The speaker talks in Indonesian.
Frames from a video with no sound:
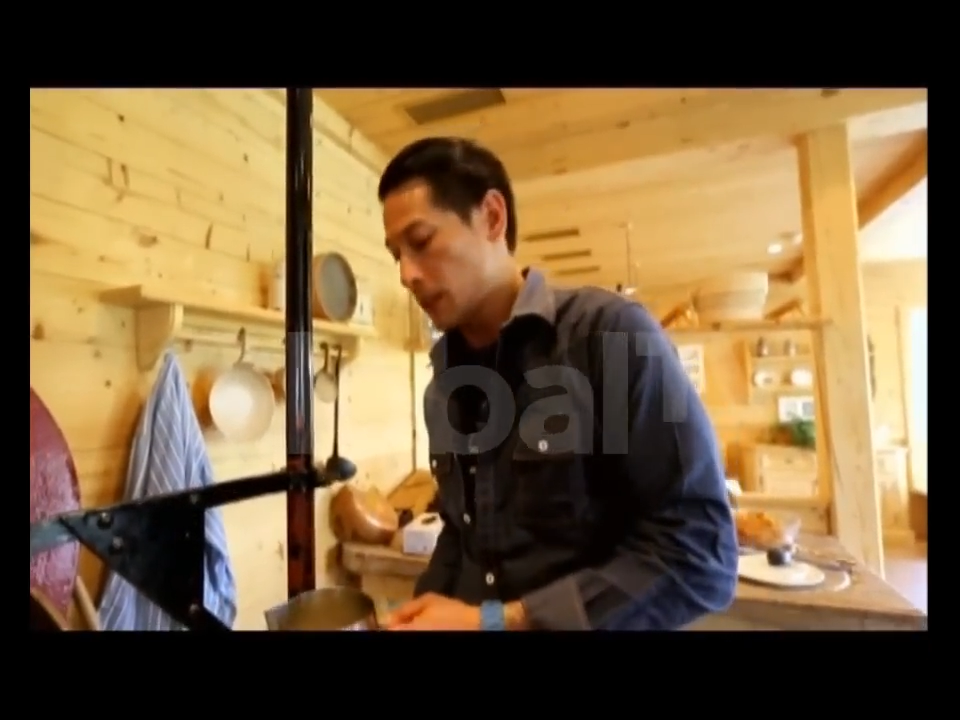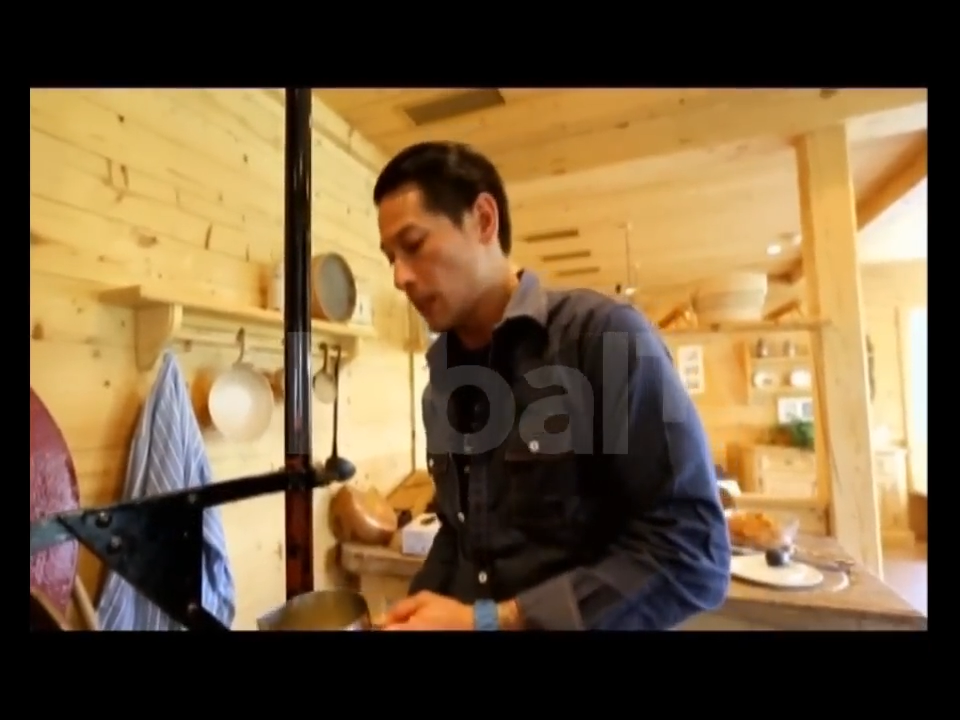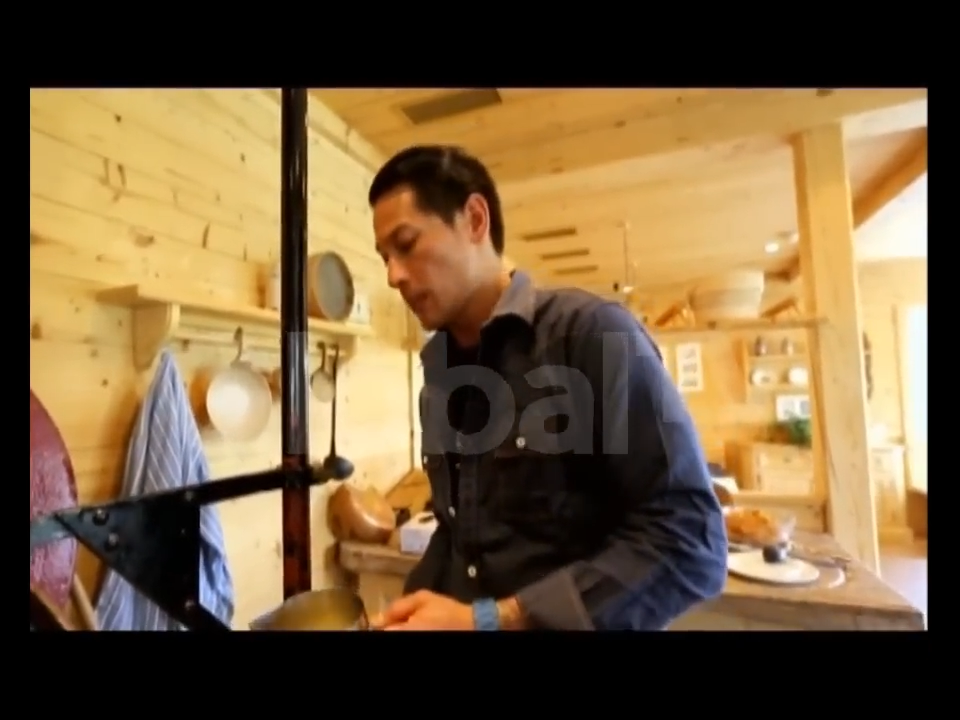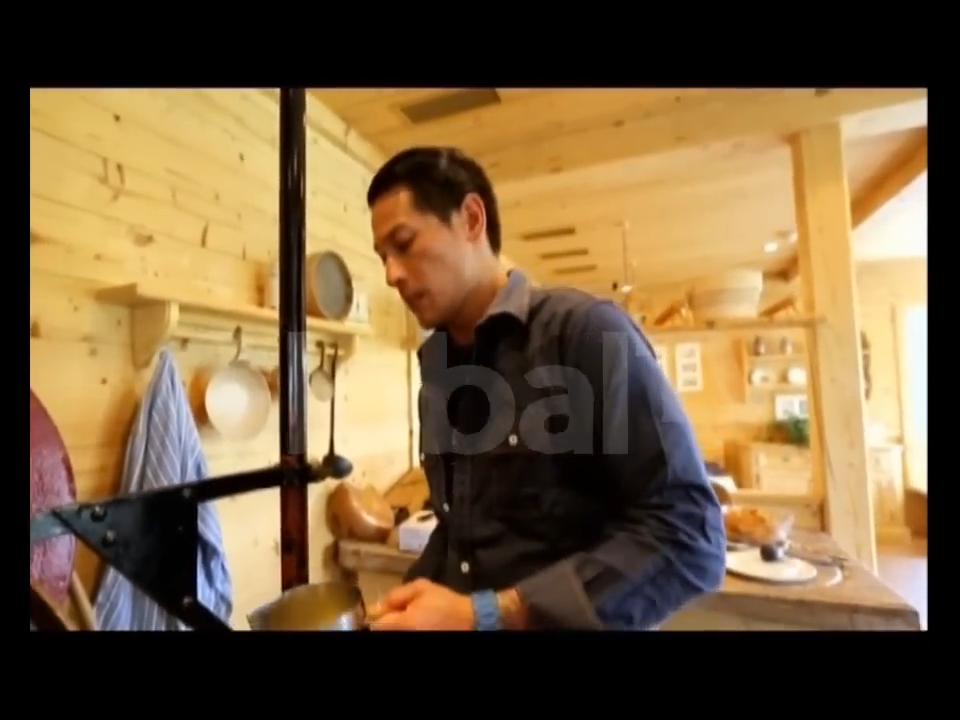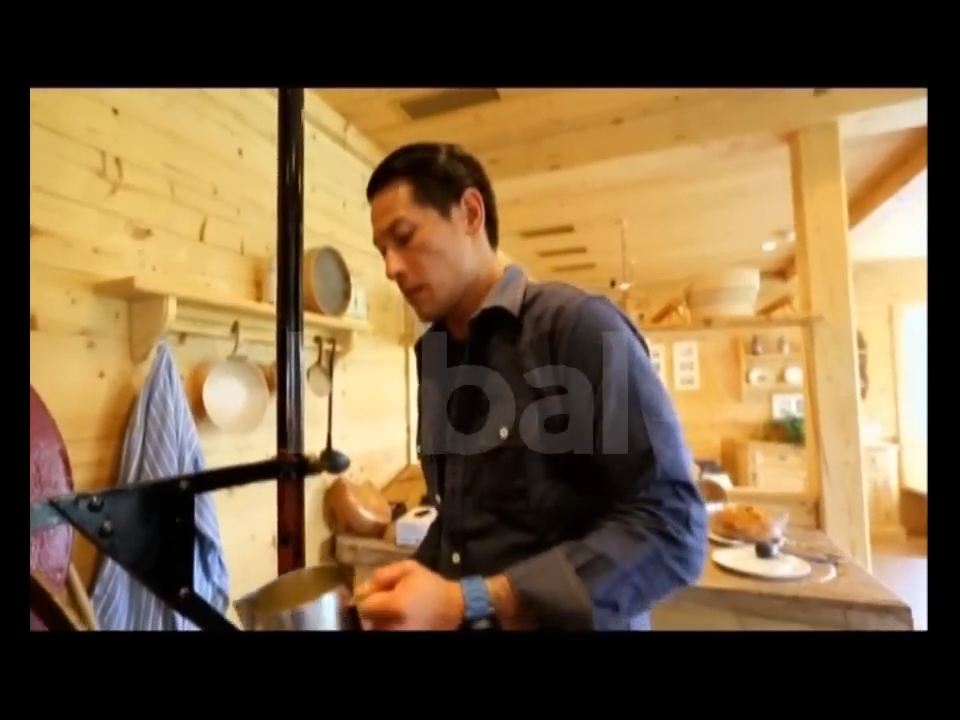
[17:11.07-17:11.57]

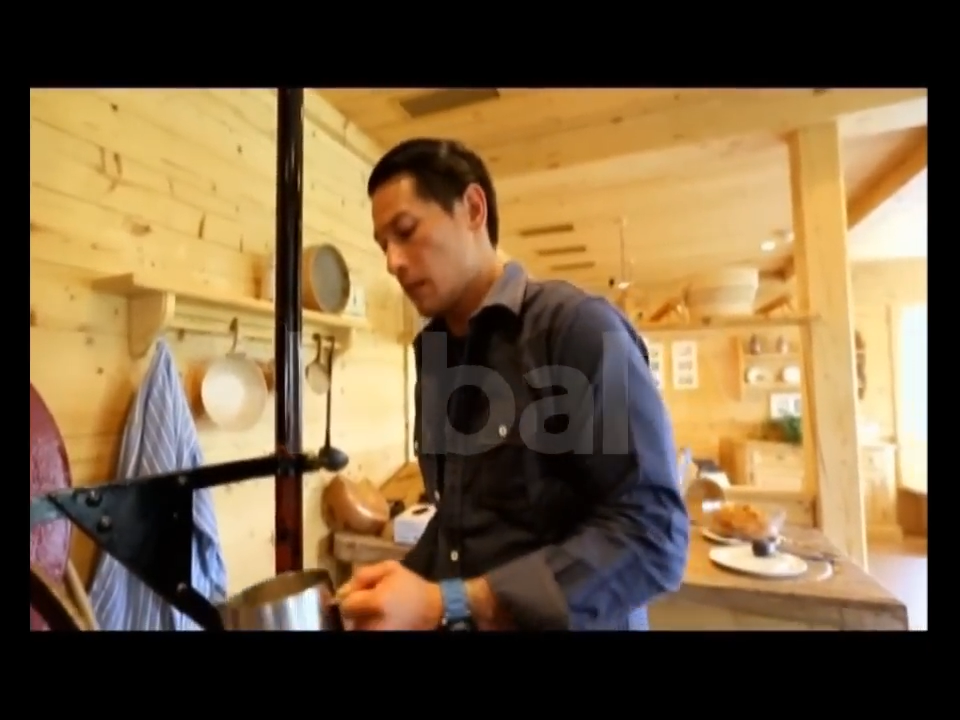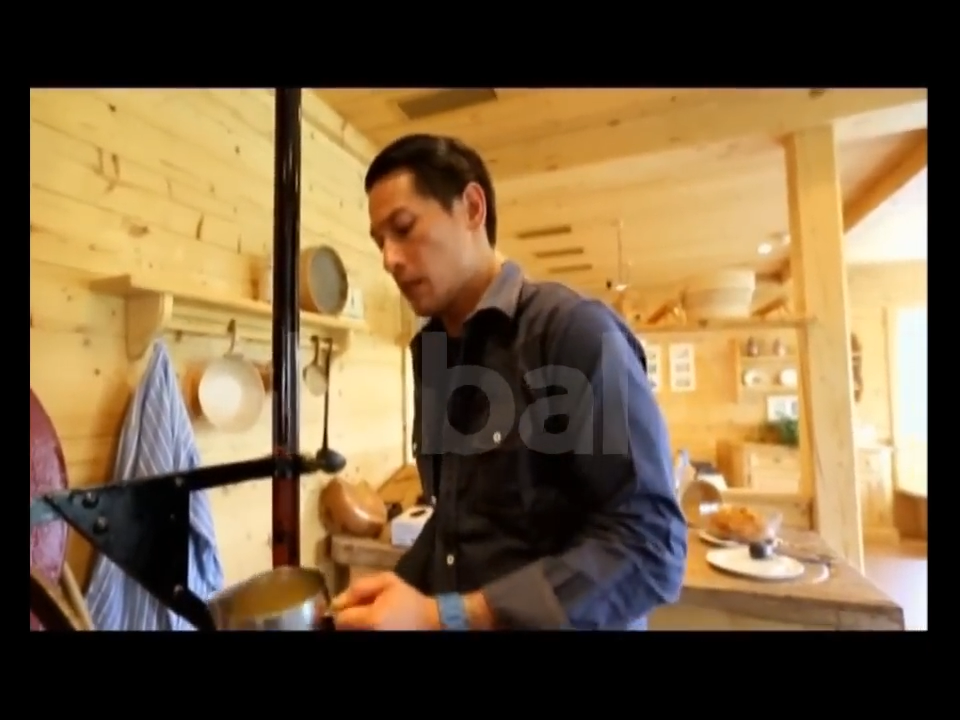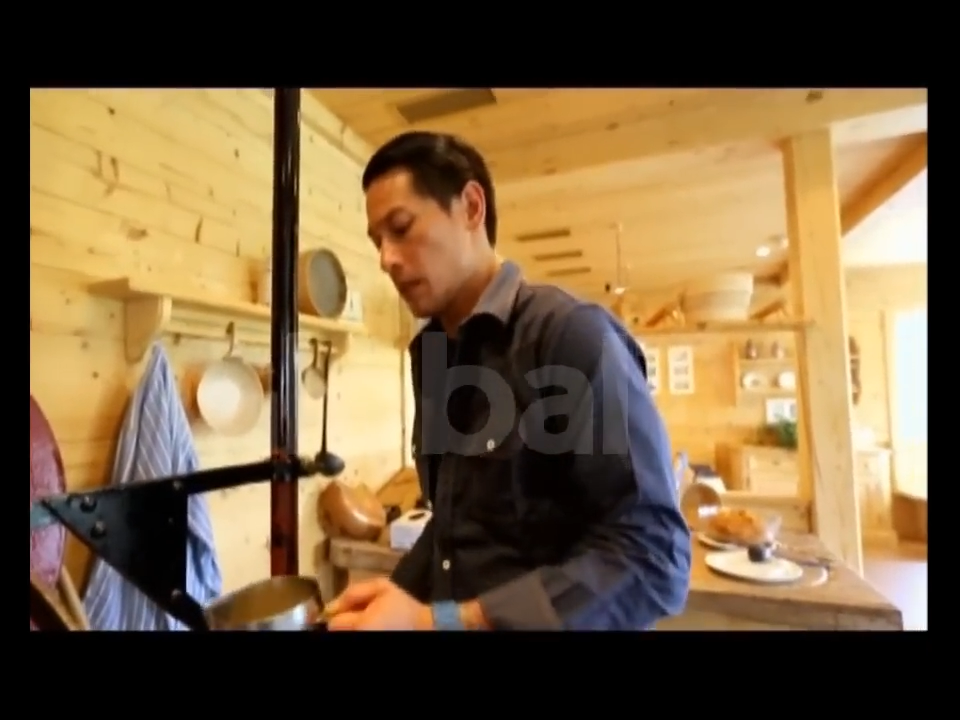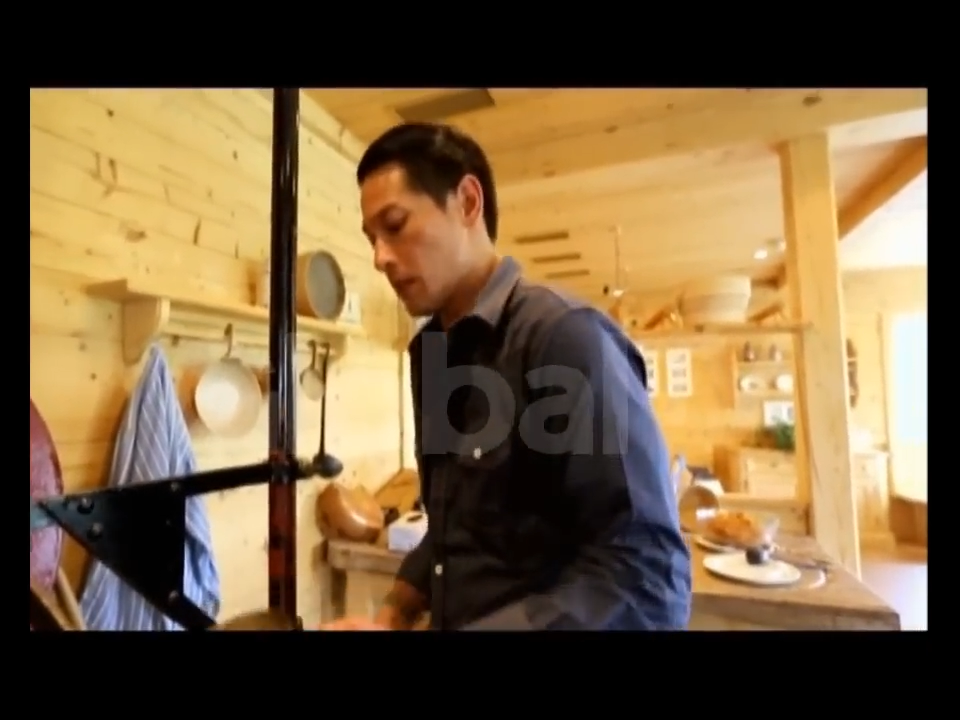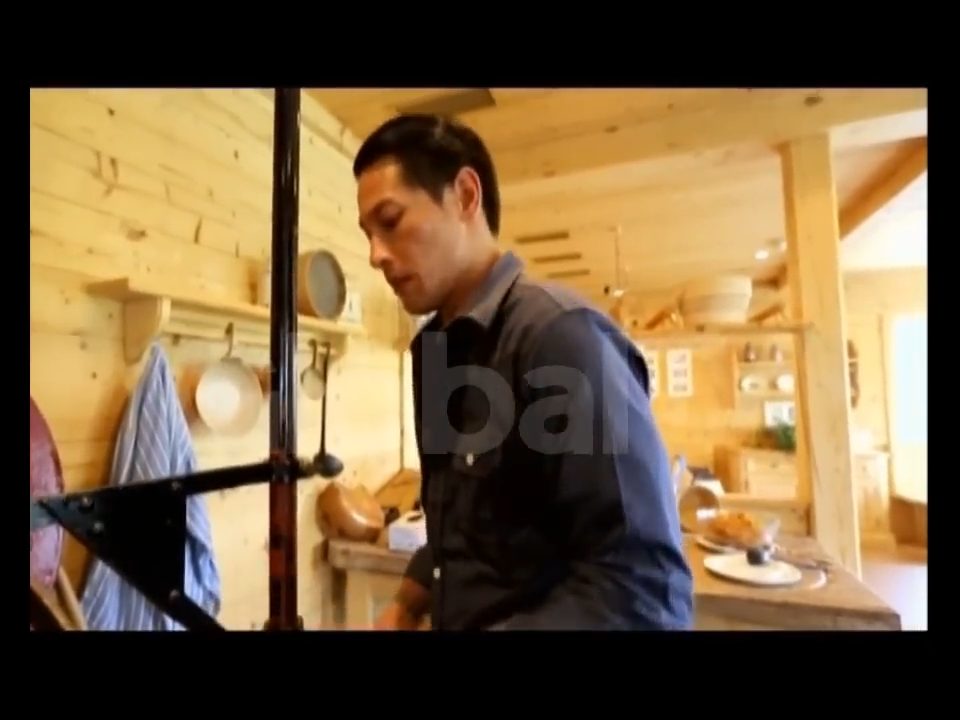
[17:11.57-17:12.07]
dan
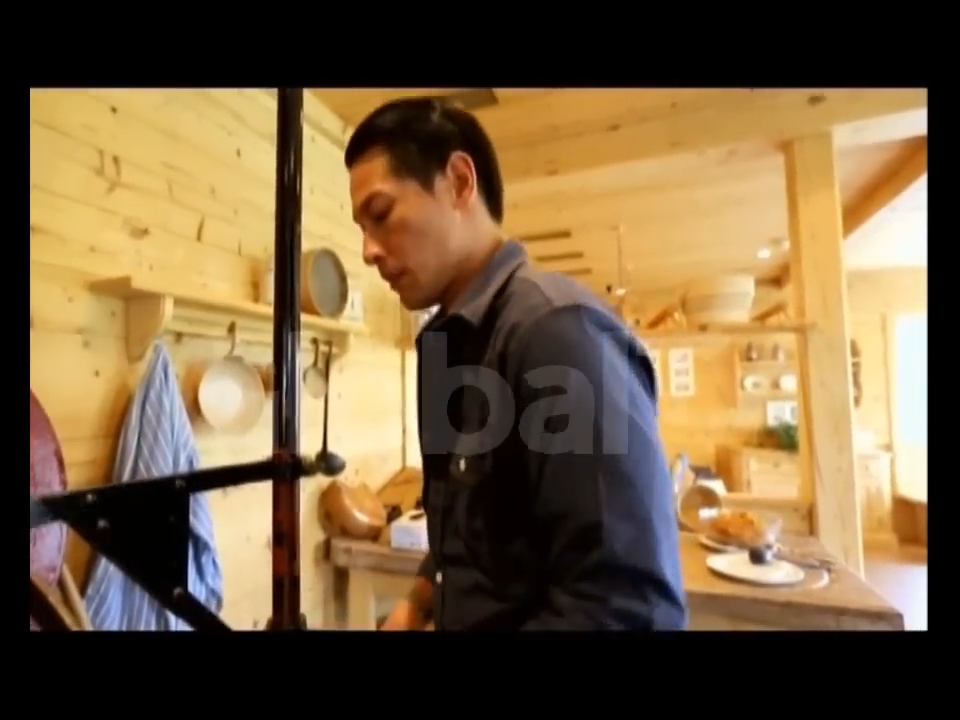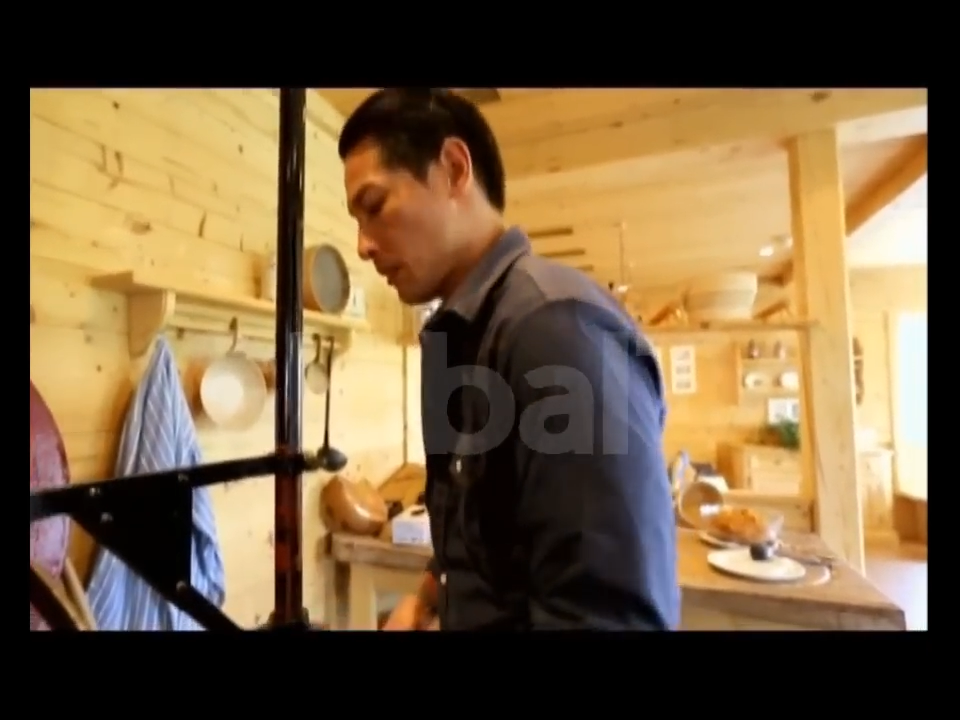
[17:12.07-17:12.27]
uh,